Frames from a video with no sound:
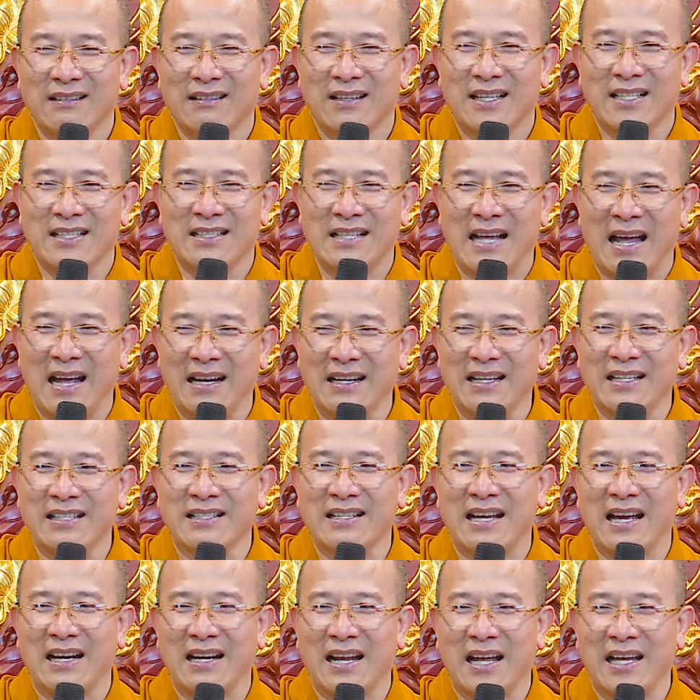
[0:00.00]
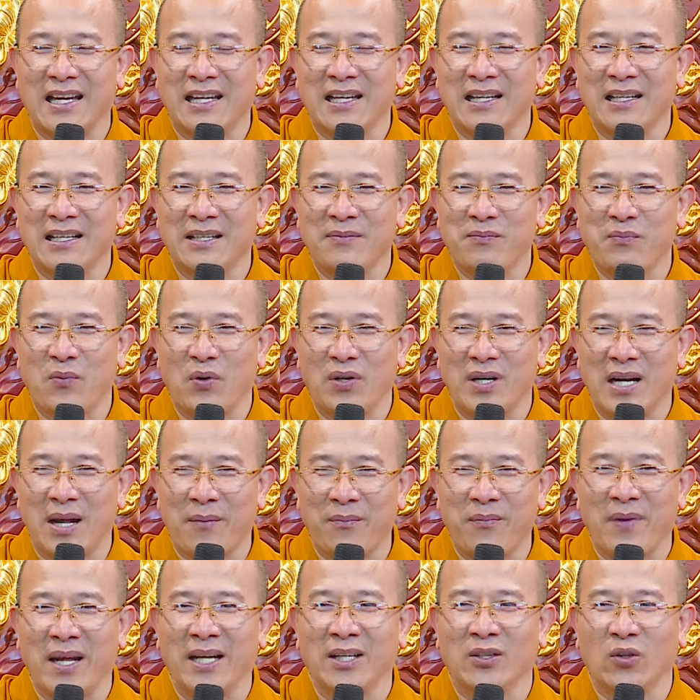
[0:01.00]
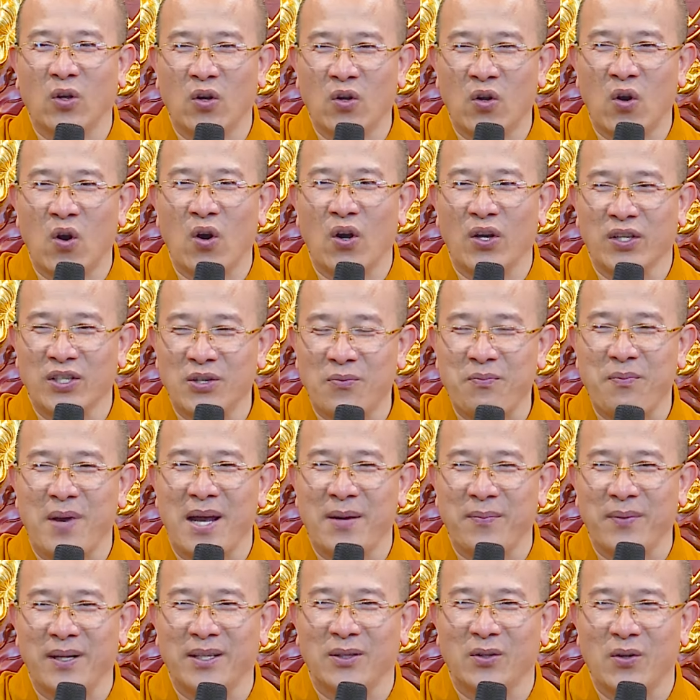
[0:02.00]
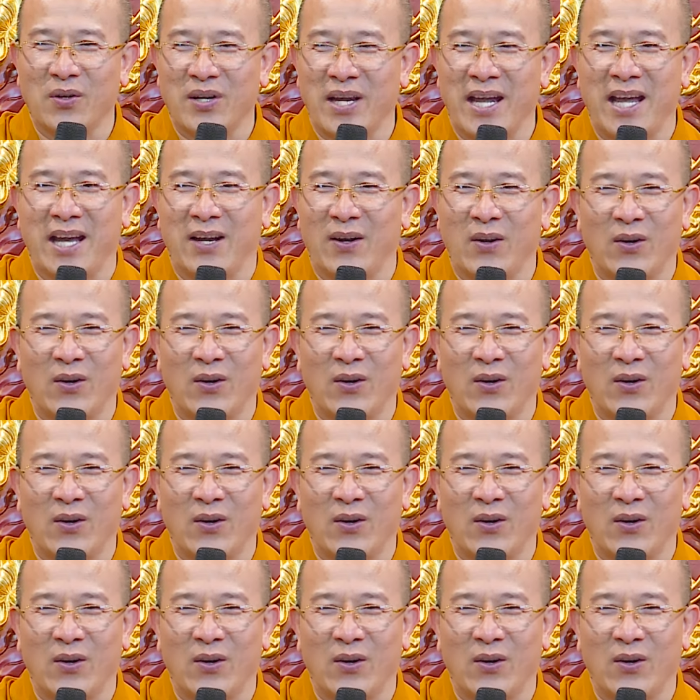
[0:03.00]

cái gia đình nhà này một năm nay tôi ngồi ở trong bếp này tôi nghe